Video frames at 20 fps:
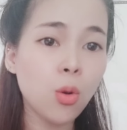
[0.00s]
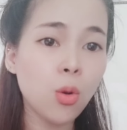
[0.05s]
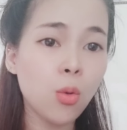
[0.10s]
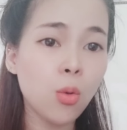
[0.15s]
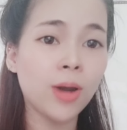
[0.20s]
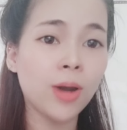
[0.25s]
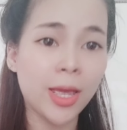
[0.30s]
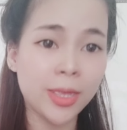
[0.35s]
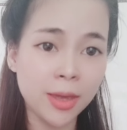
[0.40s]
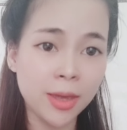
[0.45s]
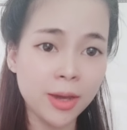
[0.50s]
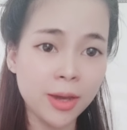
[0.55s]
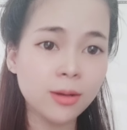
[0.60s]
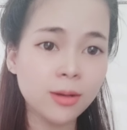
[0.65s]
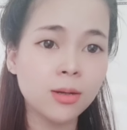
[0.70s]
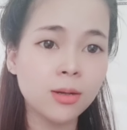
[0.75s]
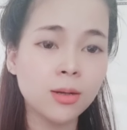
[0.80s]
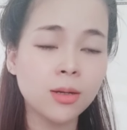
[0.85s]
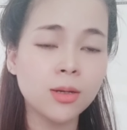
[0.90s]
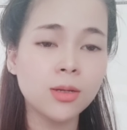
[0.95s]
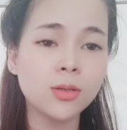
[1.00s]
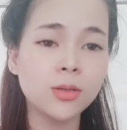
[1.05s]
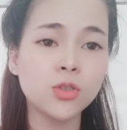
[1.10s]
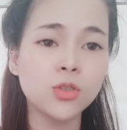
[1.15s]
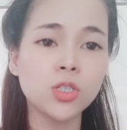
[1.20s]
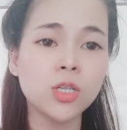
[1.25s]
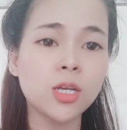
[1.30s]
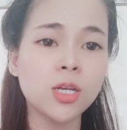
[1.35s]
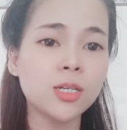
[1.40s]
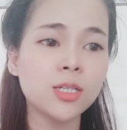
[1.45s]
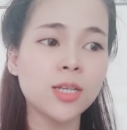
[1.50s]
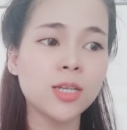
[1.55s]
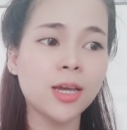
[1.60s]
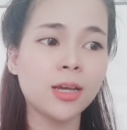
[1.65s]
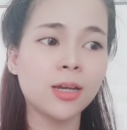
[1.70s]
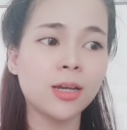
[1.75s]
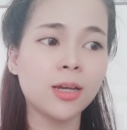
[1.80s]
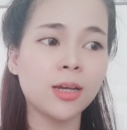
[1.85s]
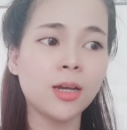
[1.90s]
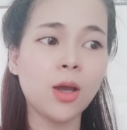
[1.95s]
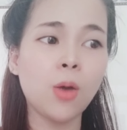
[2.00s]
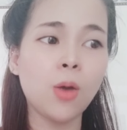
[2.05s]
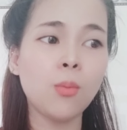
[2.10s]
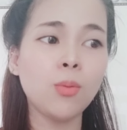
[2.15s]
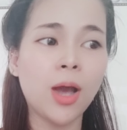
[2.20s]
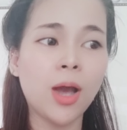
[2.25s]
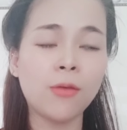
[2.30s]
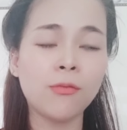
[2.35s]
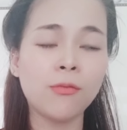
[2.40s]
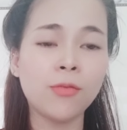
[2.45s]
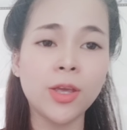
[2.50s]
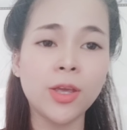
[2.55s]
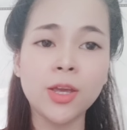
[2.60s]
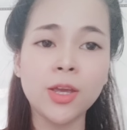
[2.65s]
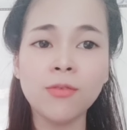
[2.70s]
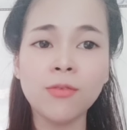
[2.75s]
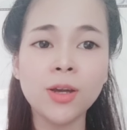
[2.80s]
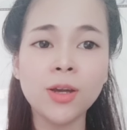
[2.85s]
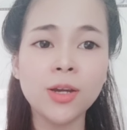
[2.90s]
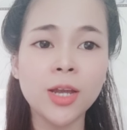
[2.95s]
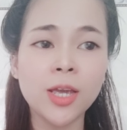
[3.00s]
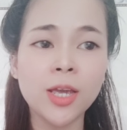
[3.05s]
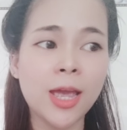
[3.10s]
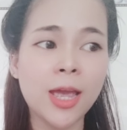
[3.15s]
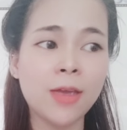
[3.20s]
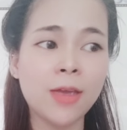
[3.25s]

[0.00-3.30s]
vị khán giả này có một cái sự yêu thương